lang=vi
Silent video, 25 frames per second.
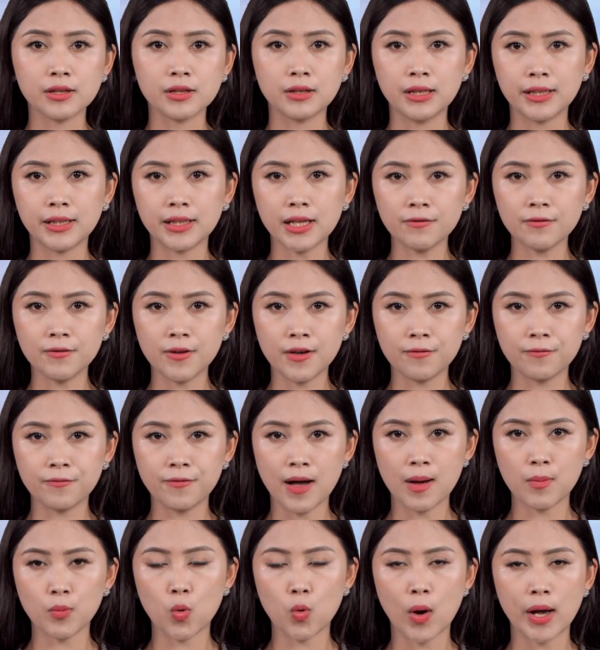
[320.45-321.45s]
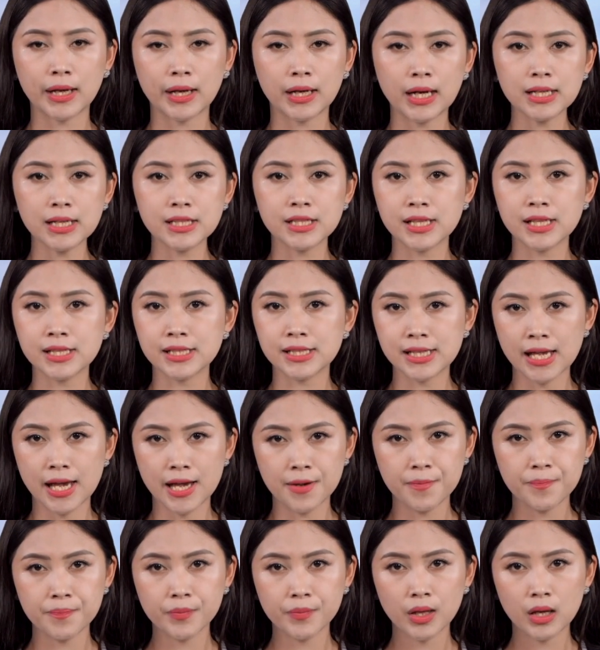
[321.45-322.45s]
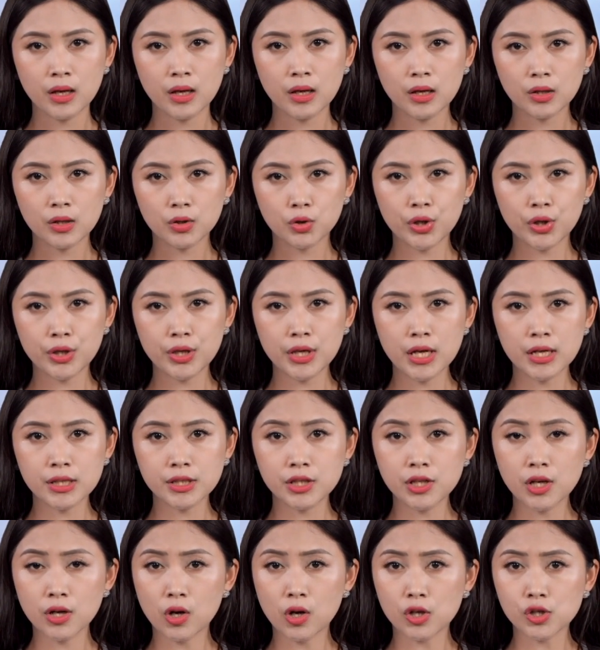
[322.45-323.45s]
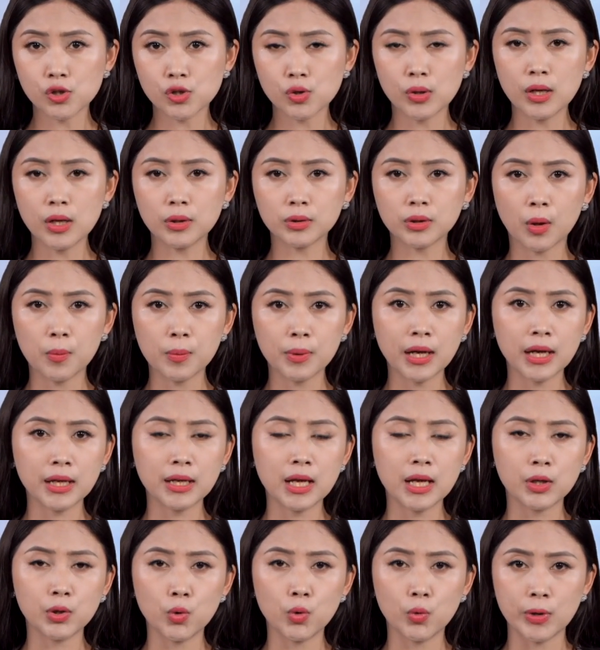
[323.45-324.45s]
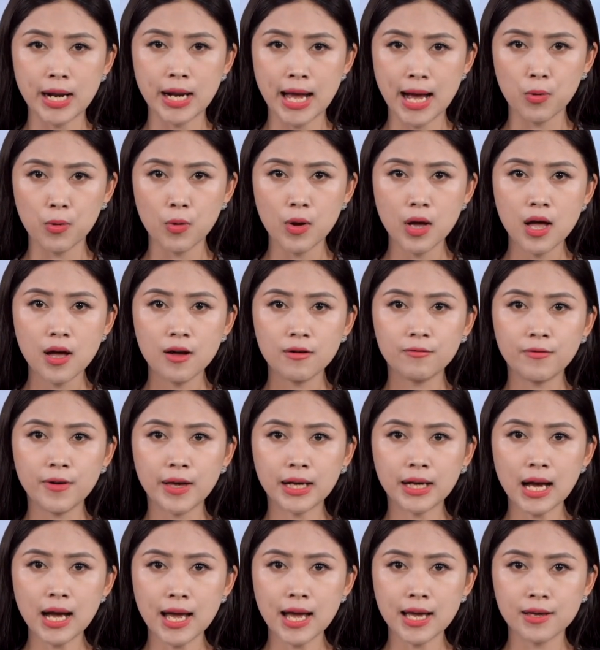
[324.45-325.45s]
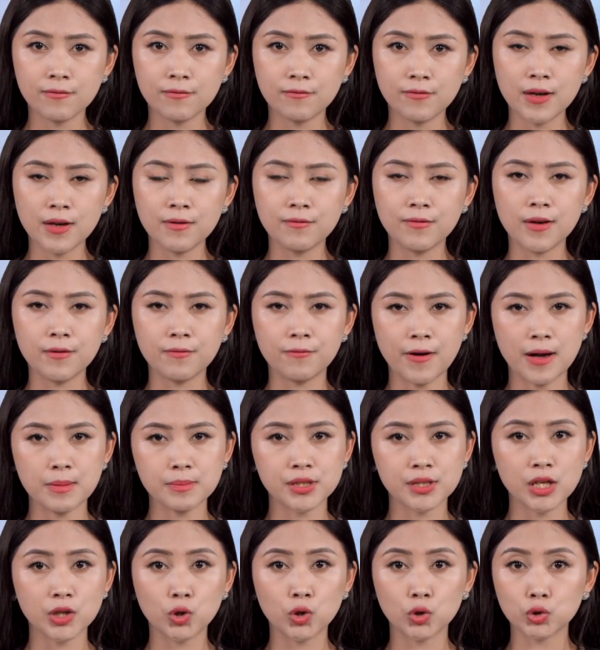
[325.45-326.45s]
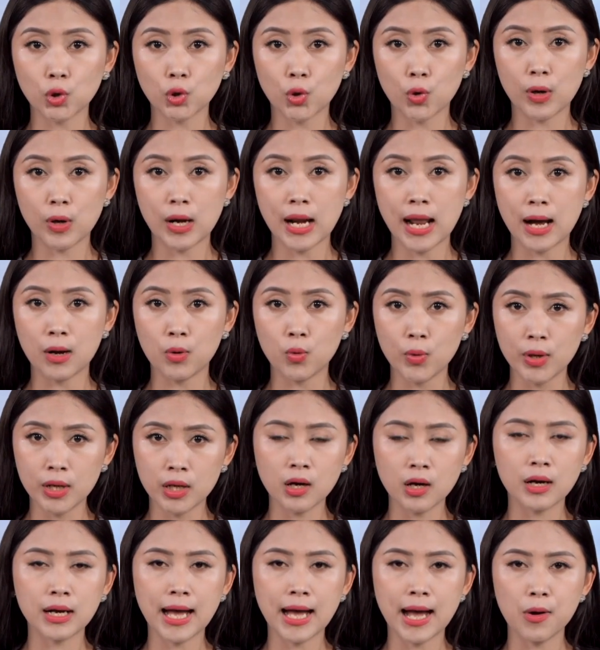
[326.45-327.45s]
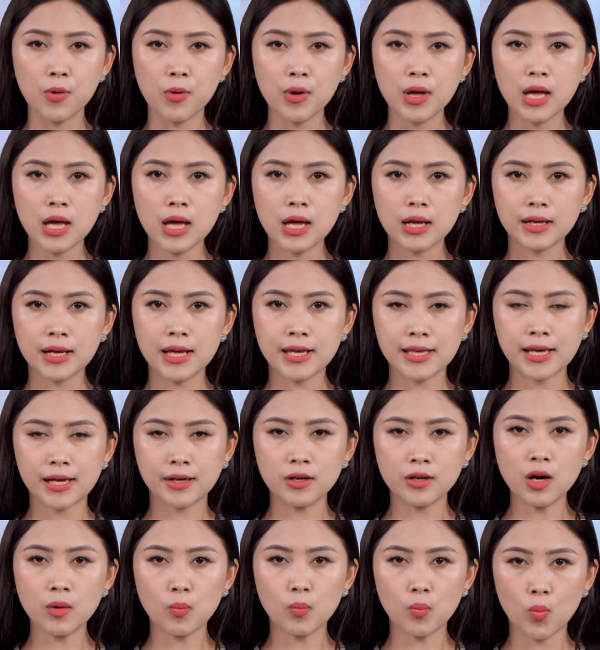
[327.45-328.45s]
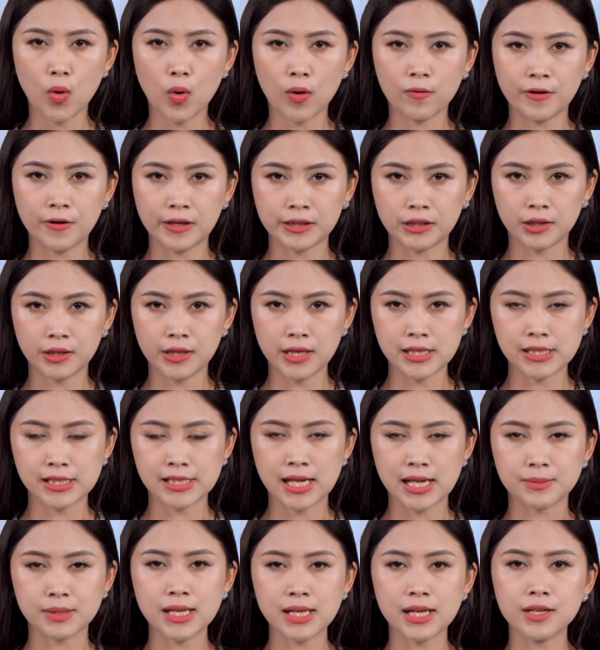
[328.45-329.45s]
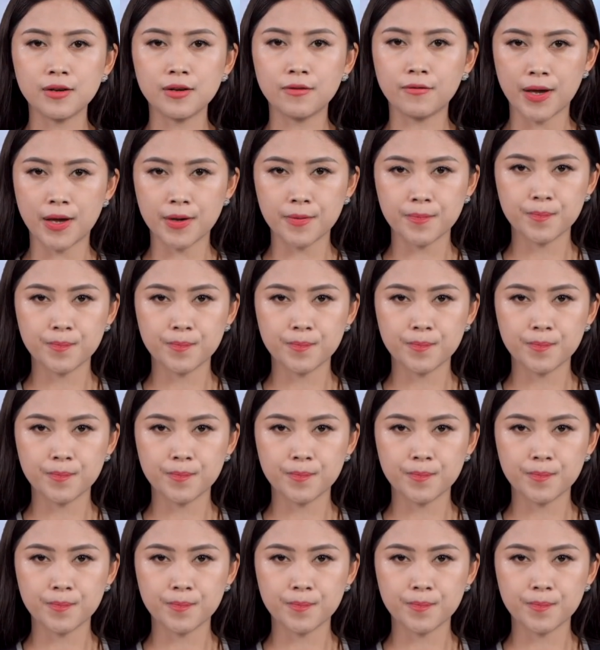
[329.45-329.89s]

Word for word: lý các vi phạm của hành khách trên xe. Tuy nhiên, chưa có số liệu thống kê đầy đủ nào về các hành vi vi phạm trên ô tô là nguy cơ cao để nhà nước buộc phải thực hiện giám sát như vậy.